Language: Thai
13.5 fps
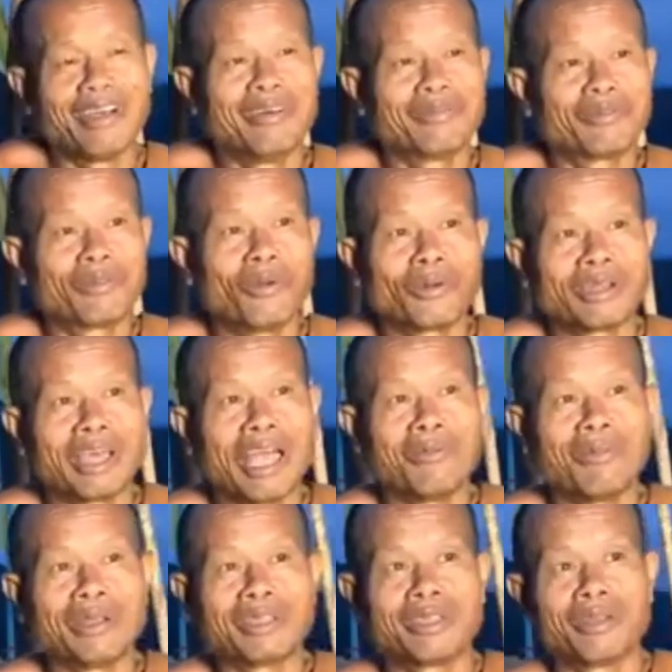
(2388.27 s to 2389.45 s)
แต่ว่าลง
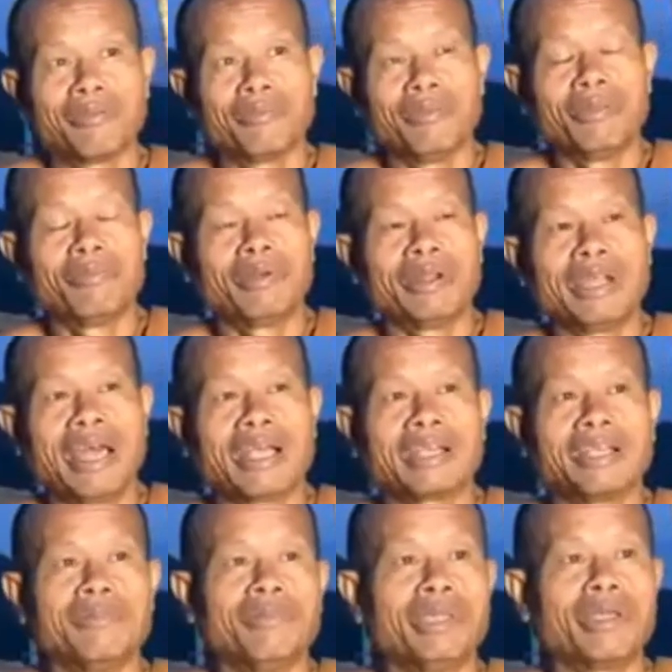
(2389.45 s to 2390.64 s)
ท้ายมันจะมีปัญ
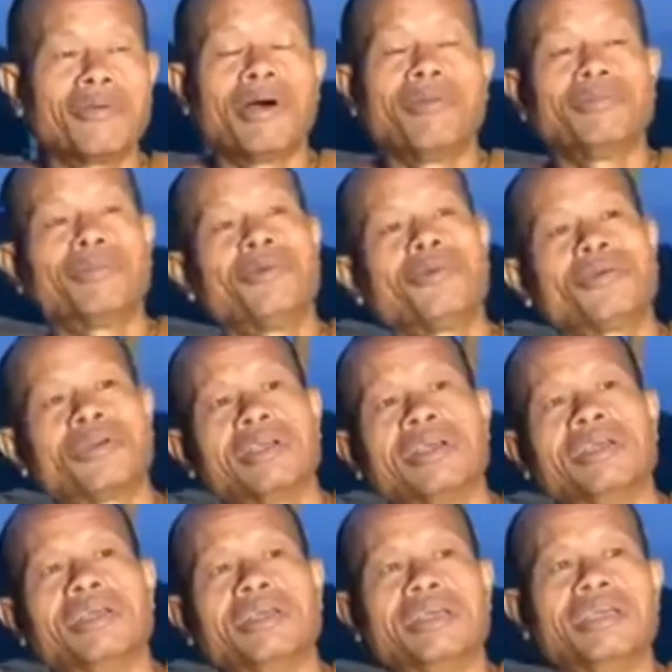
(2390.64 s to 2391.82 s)
หาคือมีความทุ
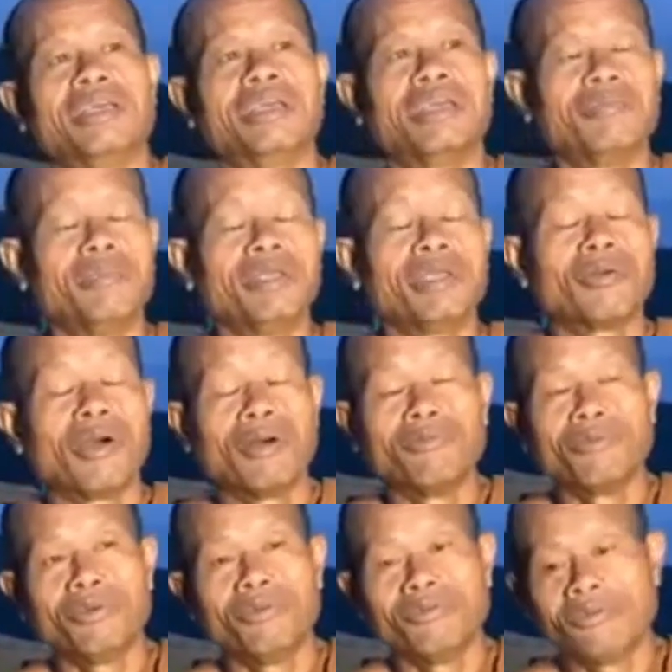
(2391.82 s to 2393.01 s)
กข์มี
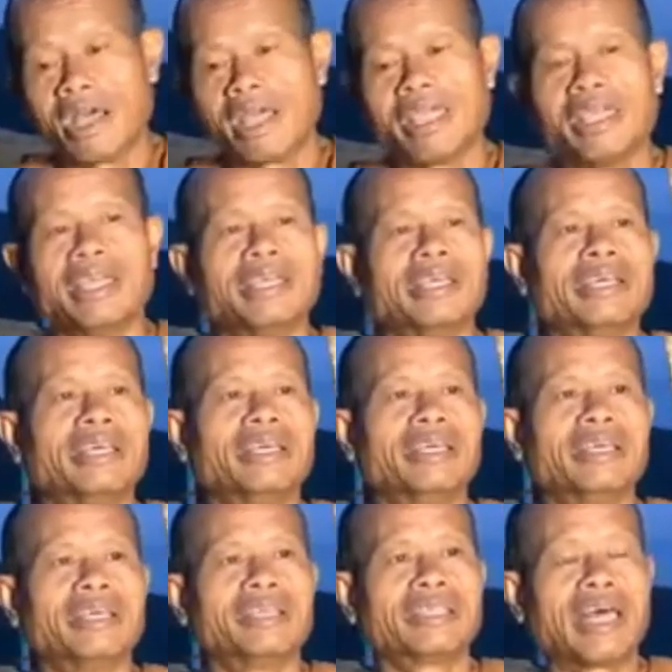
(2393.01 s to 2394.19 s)
ความวุ่นวาย
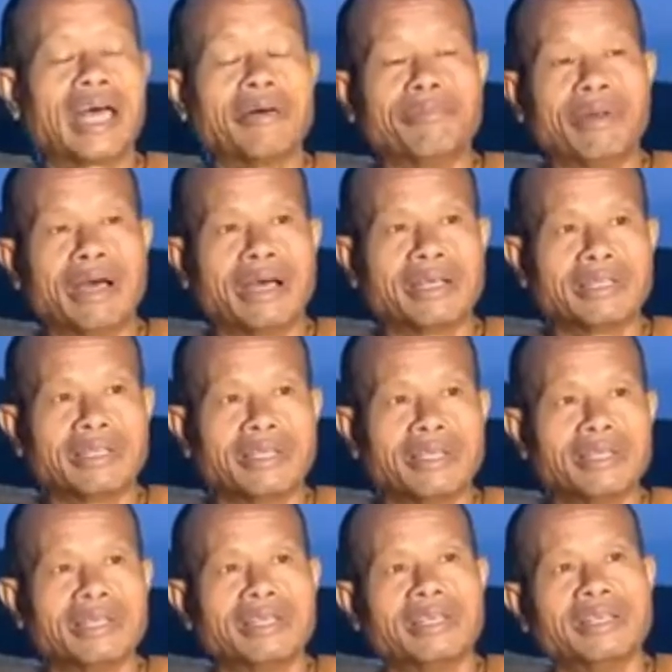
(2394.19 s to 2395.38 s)
ตามมา
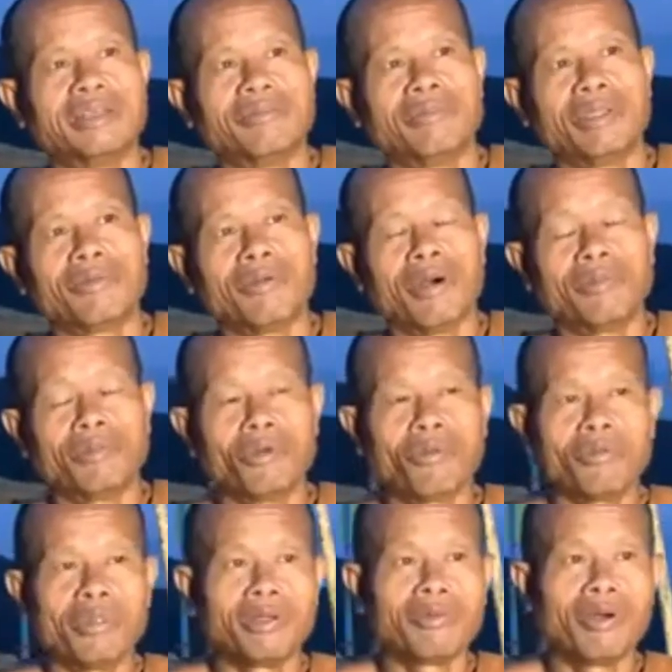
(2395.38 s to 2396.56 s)
มีควา
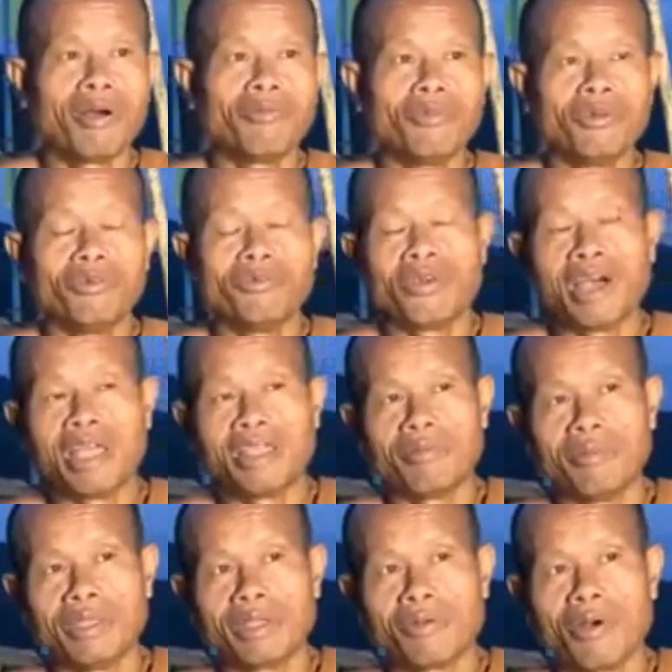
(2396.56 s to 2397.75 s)
มทุกข์มีความวุ่น
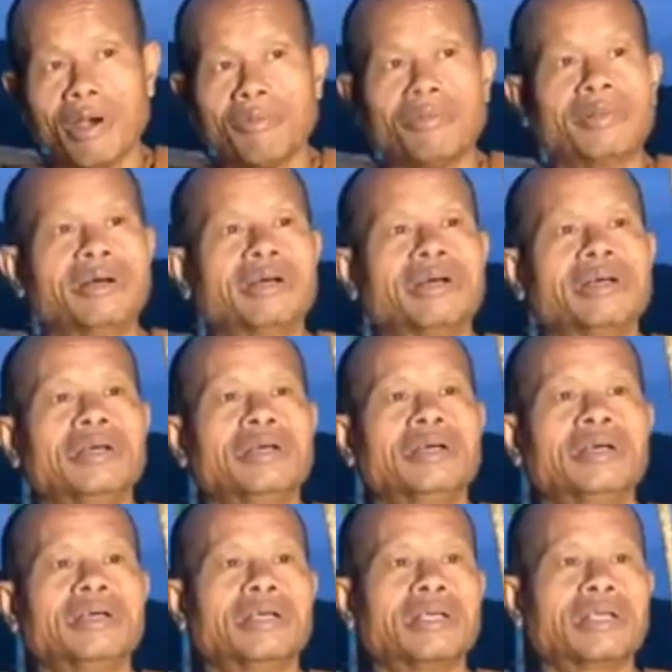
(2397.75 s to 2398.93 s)
วายมีความ
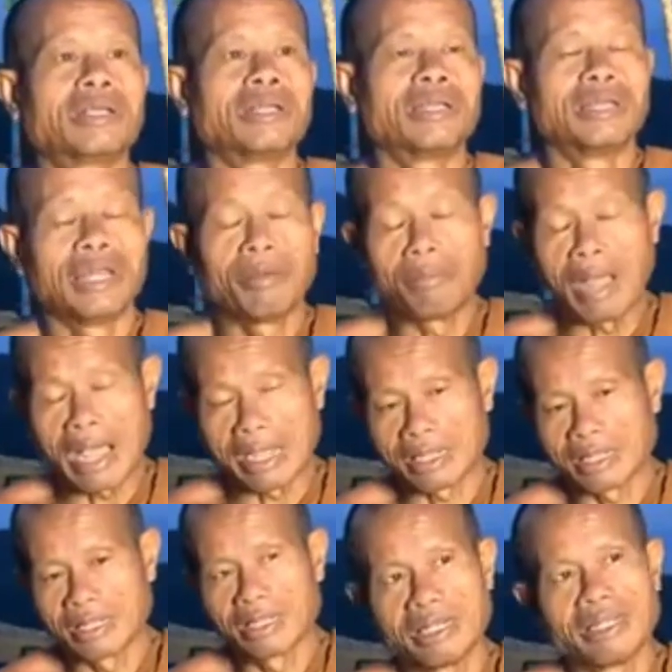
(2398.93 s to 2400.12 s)

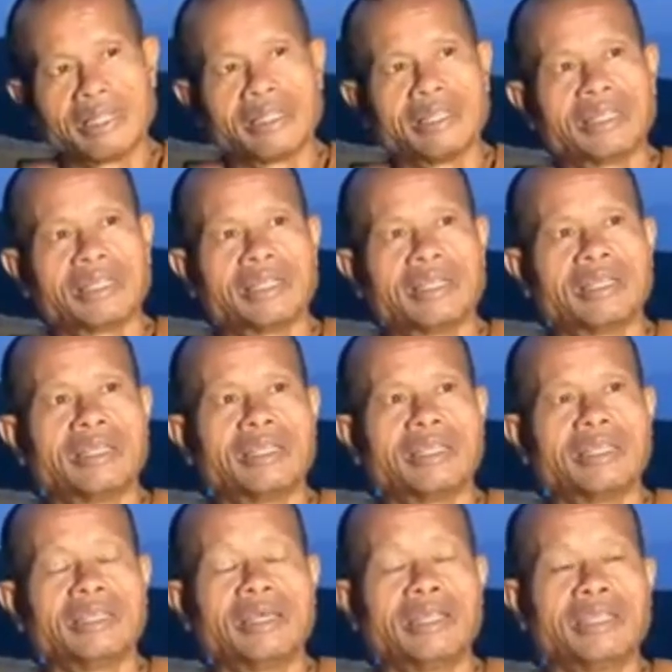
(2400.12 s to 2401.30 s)
ลำก
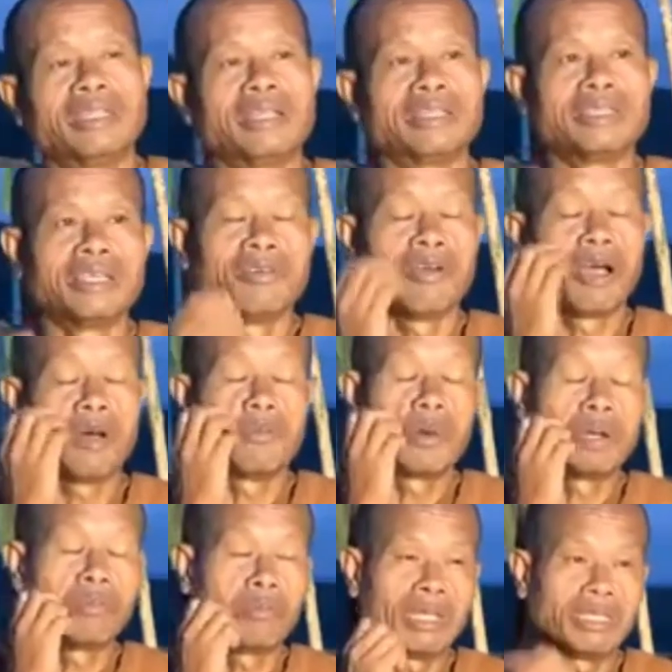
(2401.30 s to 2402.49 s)
นั่นจึงชื่อ
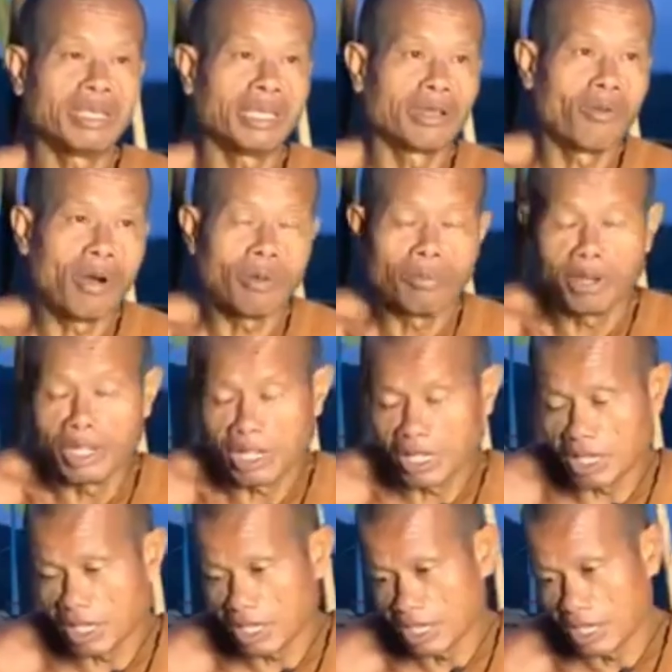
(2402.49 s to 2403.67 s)
ว่ามันไม่ใช่ความ
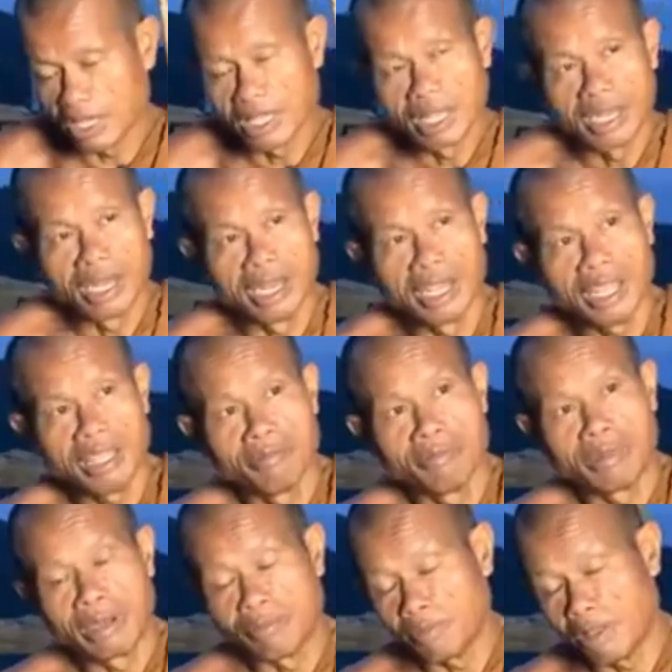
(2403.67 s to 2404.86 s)
ดี
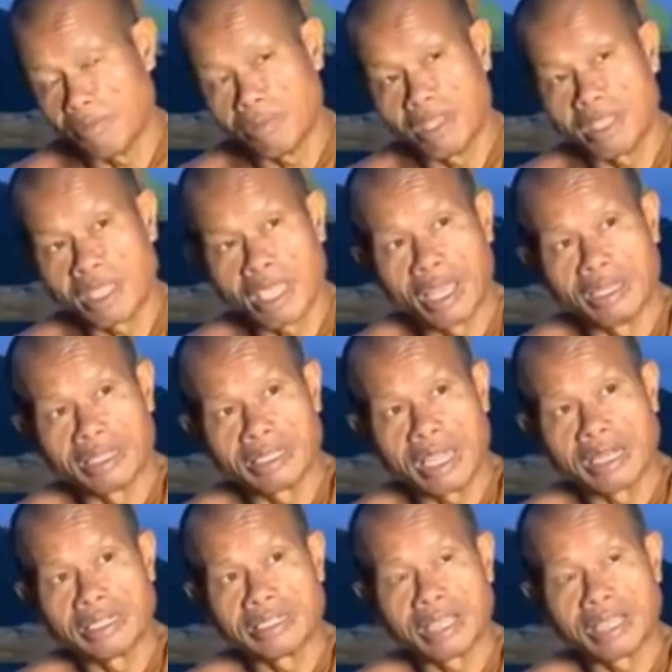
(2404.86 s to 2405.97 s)
และมันไม่มีแก่น